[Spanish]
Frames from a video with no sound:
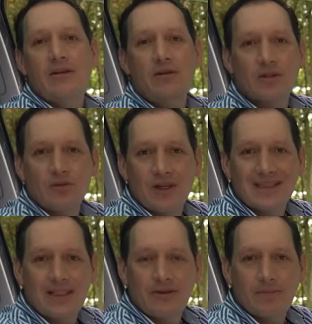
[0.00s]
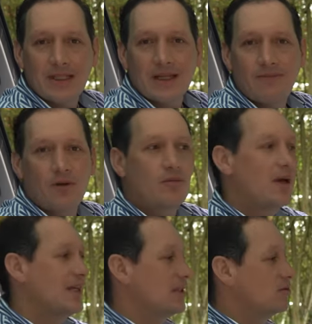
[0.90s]
Debido a su flexible
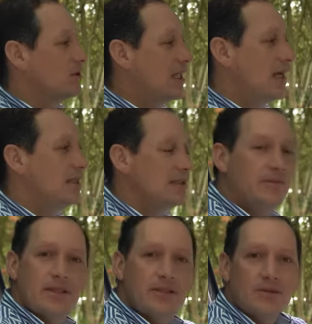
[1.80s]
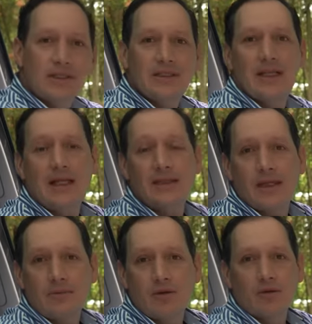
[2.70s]
plataforma y a sus grandes dimensiones, la
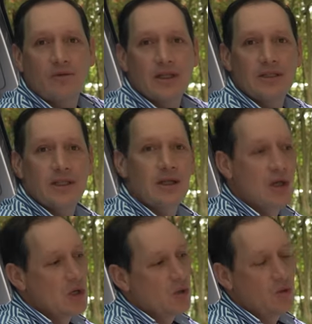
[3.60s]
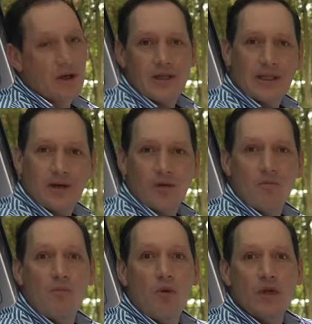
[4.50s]
Teramon ofrece un habitáculo
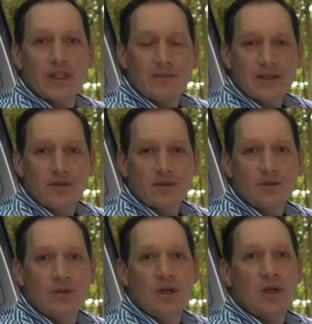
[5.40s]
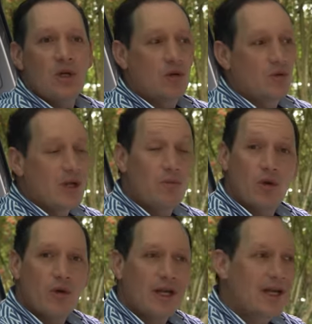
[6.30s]
muy espacioso con una
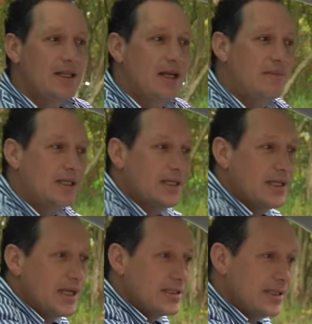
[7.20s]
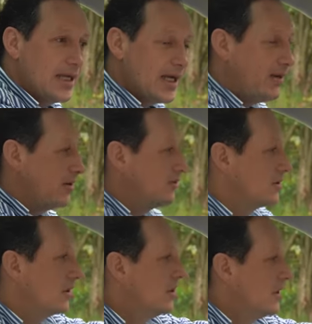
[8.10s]
muy buena calidad de materiales y
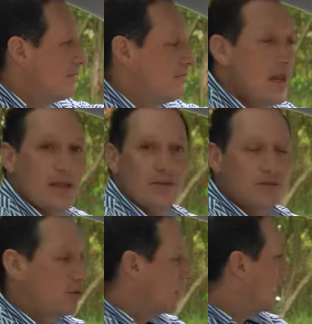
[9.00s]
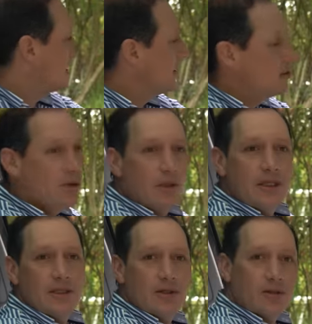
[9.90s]
acabados blandos por casi todo el
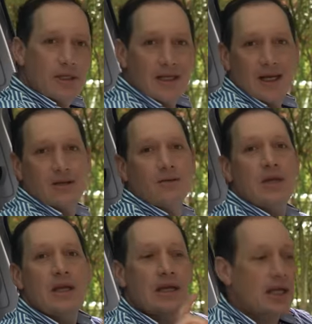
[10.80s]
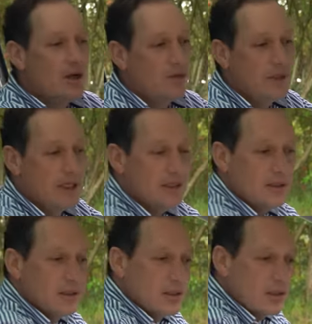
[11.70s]
interior del carro que combinan
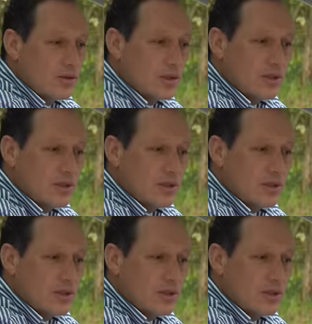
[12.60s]
con